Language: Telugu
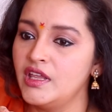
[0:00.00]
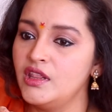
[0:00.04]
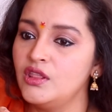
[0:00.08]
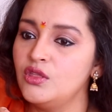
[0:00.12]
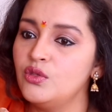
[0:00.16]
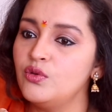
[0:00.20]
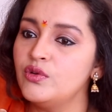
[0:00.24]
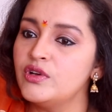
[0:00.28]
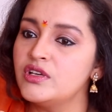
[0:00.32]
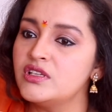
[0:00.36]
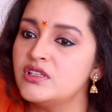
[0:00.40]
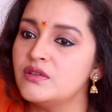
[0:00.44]

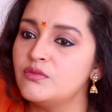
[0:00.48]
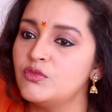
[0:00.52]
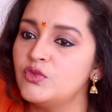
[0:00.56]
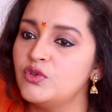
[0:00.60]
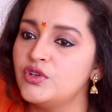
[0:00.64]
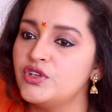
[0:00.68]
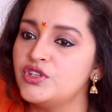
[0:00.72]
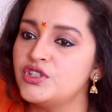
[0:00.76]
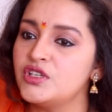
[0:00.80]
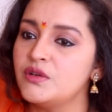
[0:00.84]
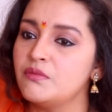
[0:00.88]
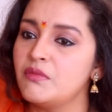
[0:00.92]
హిందూయిజం
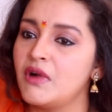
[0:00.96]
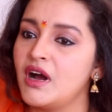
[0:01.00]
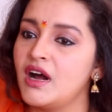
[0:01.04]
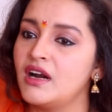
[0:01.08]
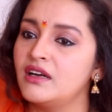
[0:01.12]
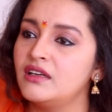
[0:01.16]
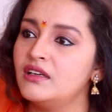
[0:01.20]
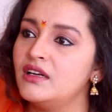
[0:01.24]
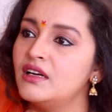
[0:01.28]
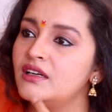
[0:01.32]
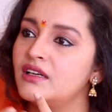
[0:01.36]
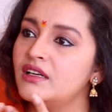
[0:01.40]
గురించి
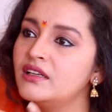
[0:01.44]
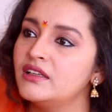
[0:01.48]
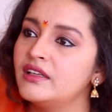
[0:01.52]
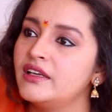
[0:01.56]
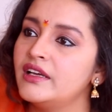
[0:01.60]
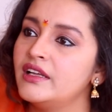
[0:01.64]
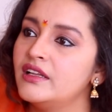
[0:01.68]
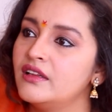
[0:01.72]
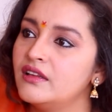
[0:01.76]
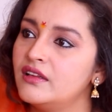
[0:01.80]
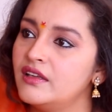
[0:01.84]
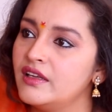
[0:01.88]

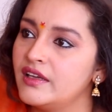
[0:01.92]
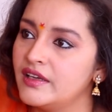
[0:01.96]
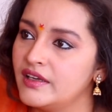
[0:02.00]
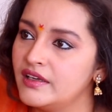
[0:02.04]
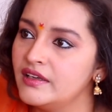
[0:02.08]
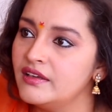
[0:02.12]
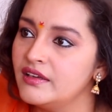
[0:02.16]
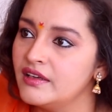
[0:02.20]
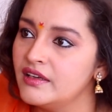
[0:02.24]
మాట్లాడడానికి వెళ్తే